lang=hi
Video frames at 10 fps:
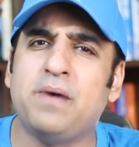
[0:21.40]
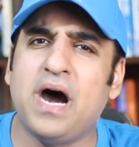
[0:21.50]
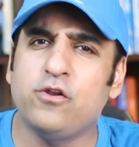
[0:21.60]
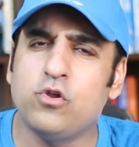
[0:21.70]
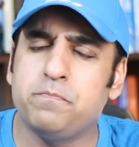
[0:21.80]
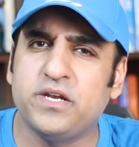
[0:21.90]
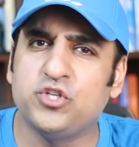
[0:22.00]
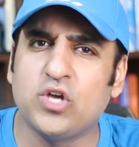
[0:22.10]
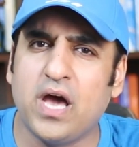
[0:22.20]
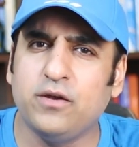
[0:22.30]
बीमार और
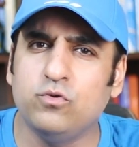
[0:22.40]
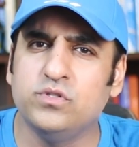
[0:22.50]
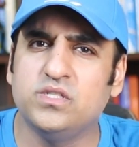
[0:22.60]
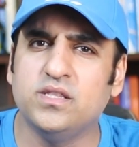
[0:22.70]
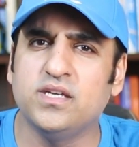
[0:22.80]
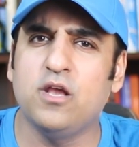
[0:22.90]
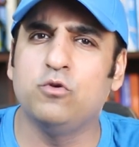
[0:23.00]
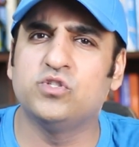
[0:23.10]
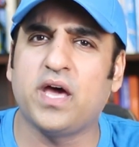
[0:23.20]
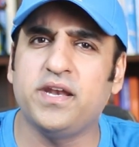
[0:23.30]
परेशान कुन जिंदगी
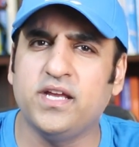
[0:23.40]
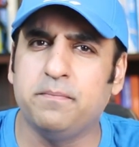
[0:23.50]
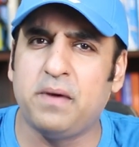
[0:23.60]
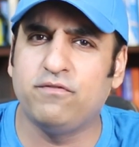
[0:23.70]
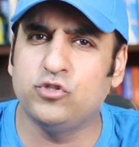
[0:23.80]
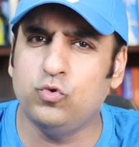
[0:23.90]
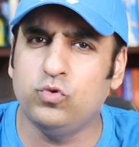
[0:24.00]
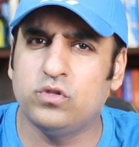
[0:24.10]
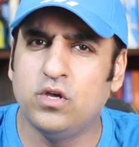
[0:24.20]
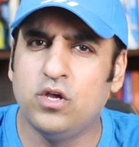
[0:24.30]
गुजारने के
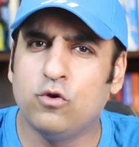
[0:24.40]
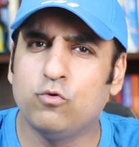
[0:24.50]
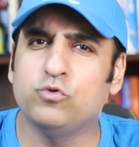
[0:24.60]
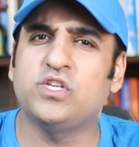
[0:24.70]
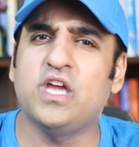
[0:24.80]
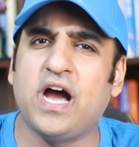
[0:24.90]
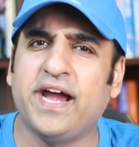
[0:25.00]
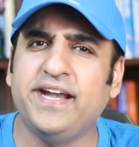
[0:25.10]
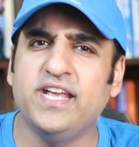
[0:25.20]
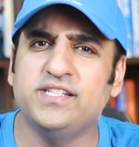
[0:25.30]
बावजूद उसके
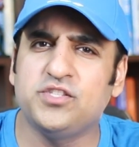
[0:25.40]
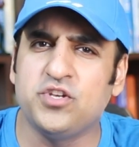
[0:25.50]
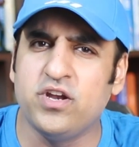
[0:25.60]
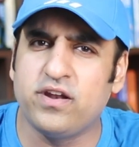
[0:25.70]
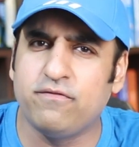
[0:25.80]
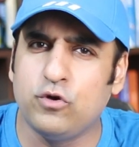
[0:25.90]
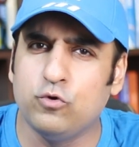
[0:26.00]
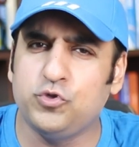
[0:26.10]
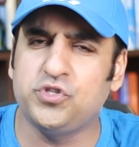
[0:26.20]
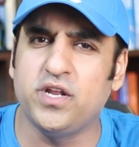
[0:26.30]
आइडियाज इतने
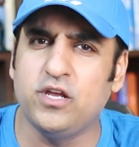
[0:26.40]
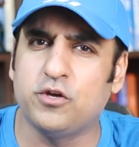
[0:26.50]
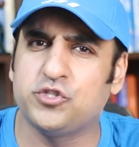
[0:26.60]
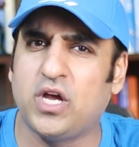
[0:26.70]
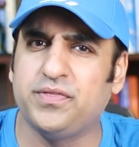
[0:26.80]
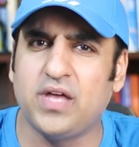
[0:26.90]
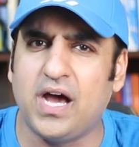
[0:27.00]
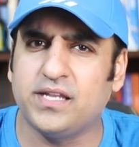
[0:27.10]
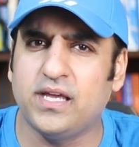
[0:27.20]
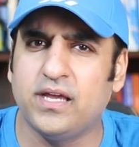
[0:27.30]
रेवोल्यूशनरी और
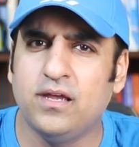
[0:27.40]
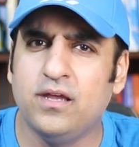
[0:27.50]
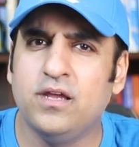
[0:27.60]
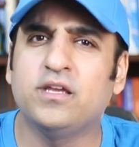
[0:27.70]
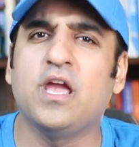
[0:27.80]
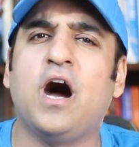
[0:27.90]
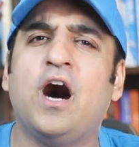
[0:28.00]
जानदार थे कि